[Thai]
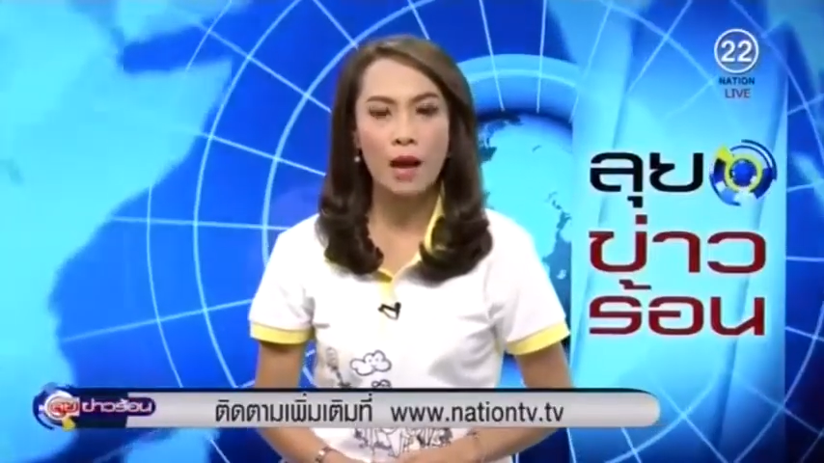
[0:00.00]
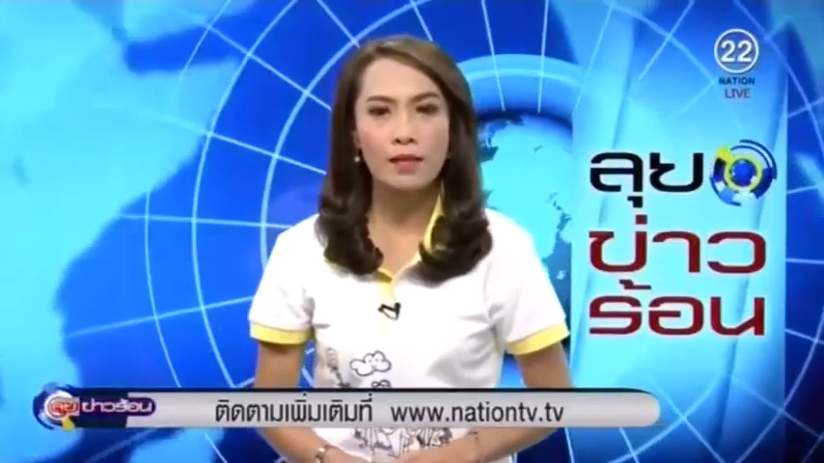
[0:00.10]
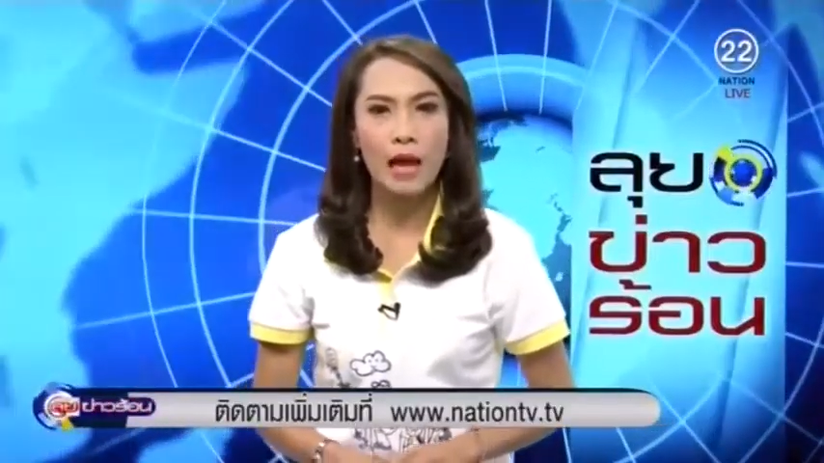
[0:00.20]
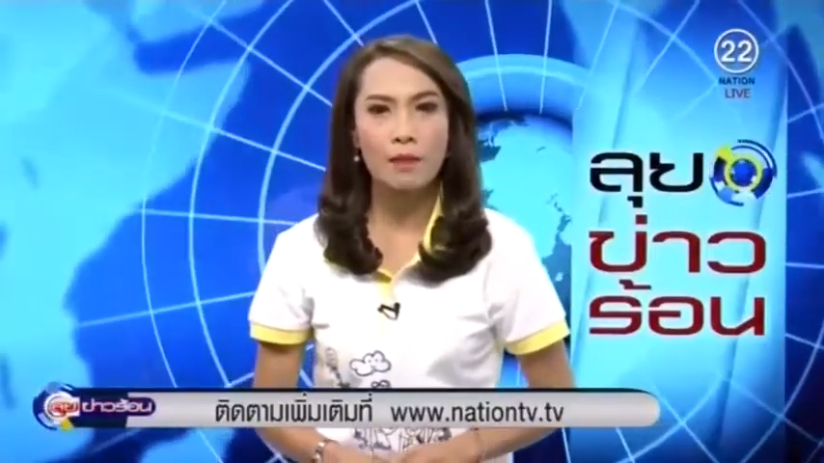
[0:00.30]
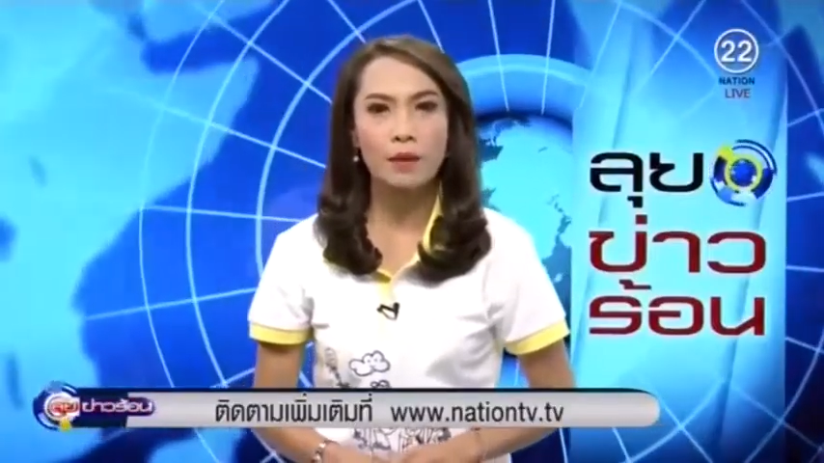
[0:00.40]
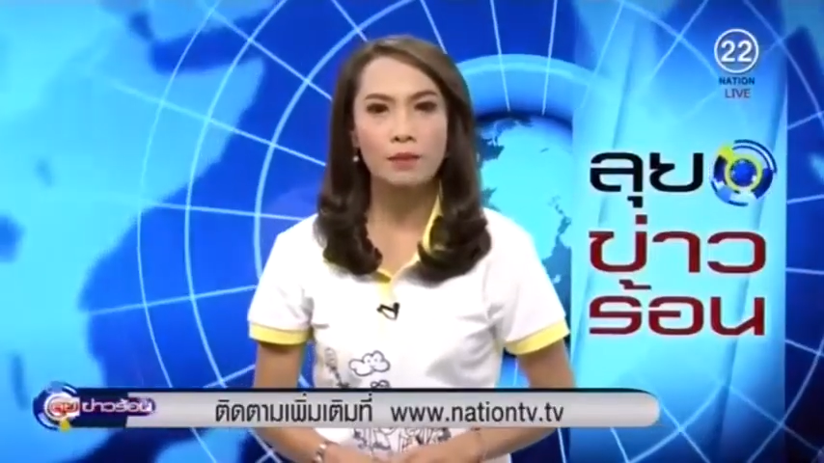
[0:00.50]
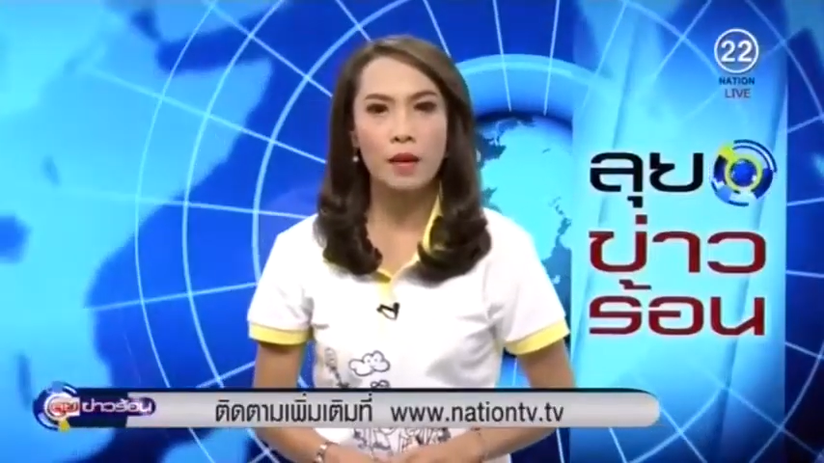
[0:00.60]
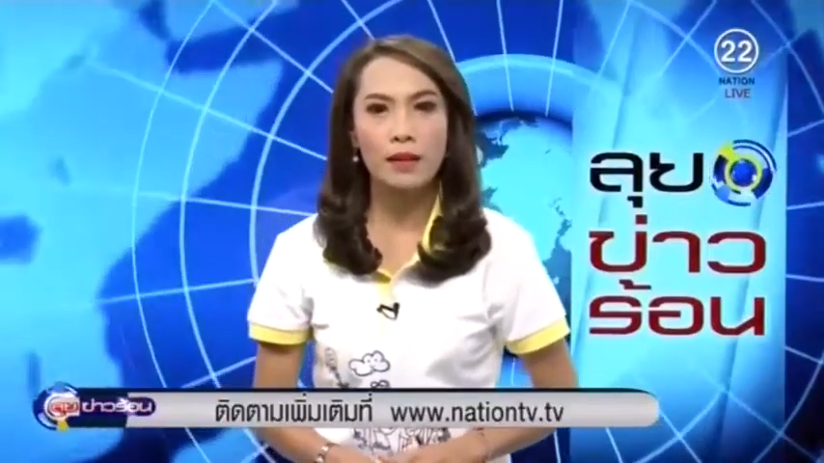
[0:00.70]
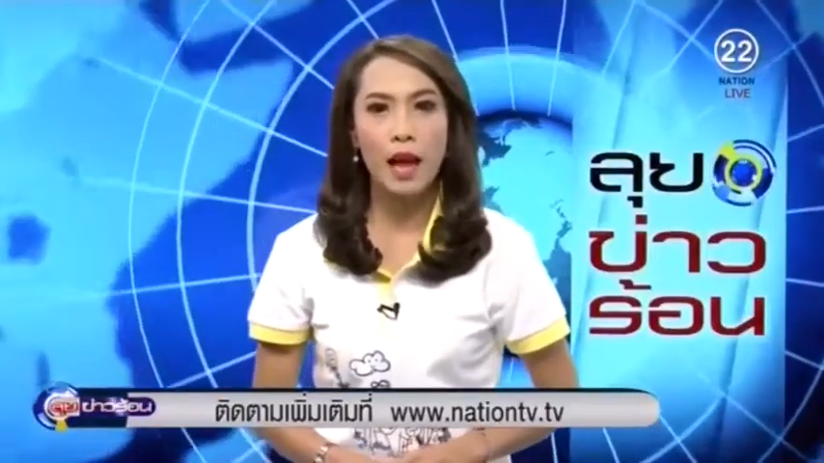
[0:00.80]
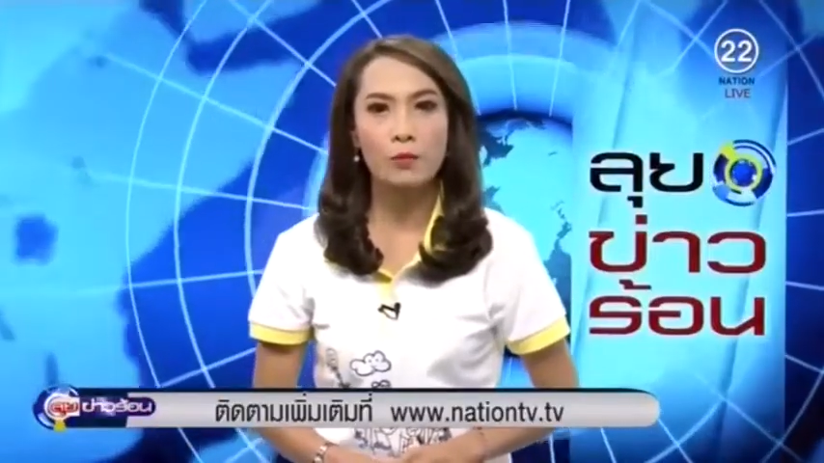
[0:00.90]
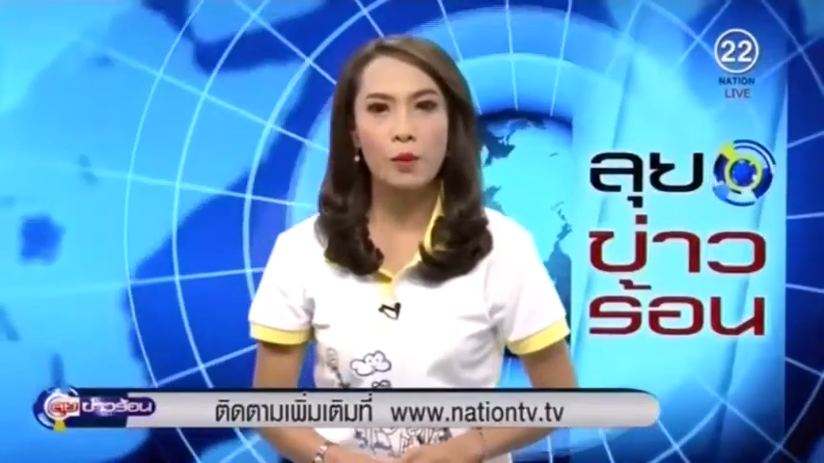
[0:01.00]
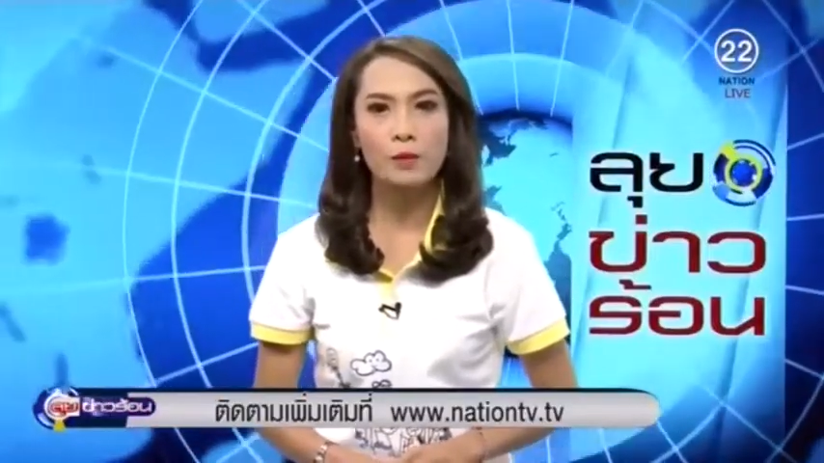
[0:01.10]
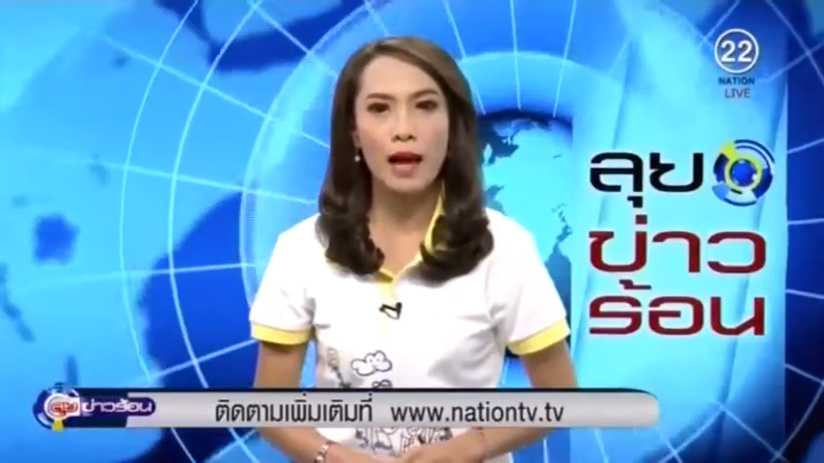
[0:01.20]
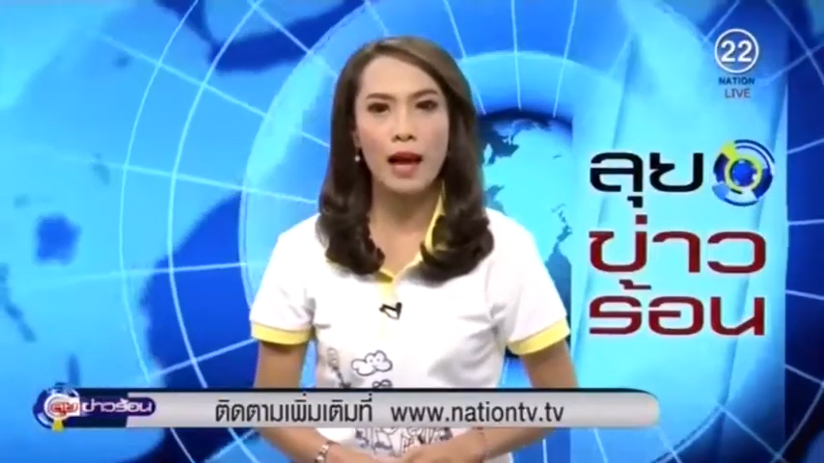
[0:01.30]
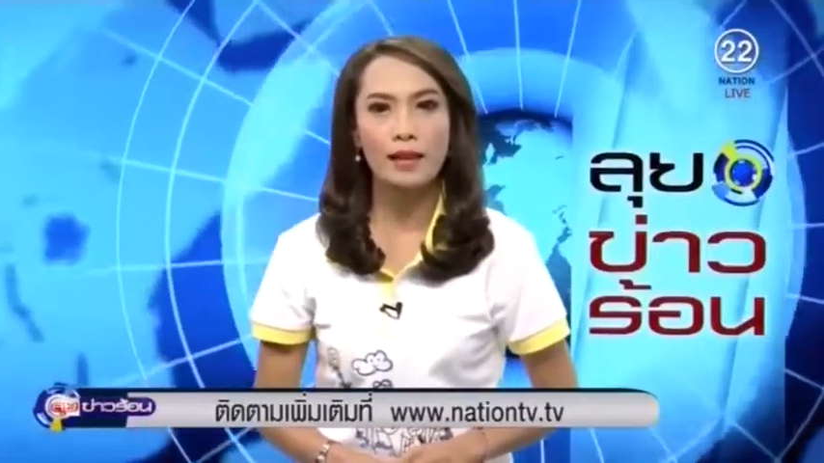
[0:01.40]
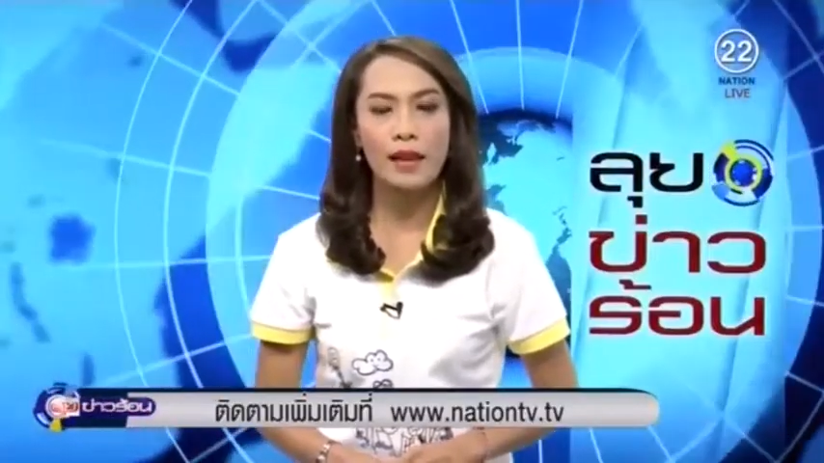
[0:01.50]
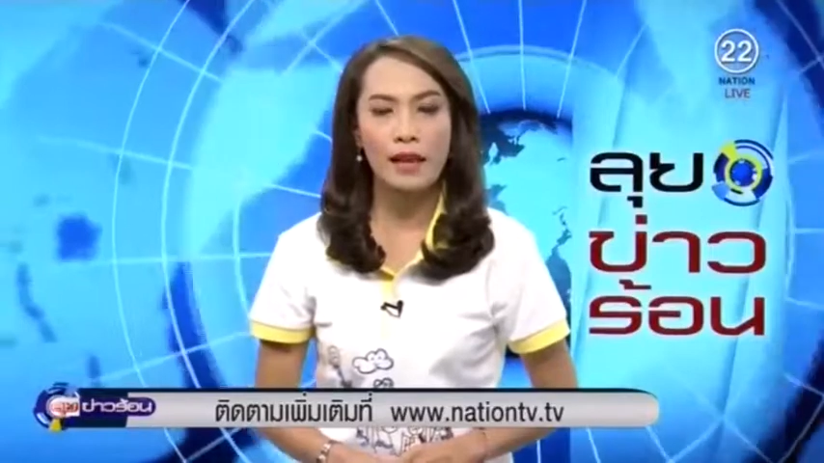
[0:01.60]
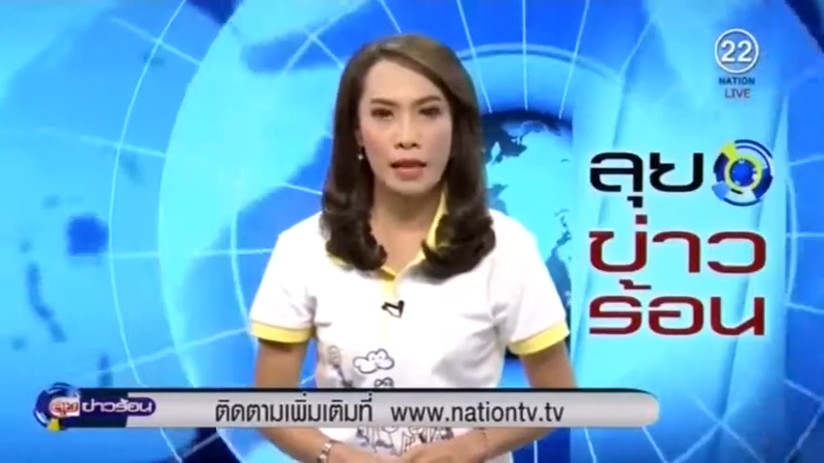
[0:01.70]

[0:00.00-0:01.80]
ข่าวสารเพิ่มเติมได้ทางเว็บไซต์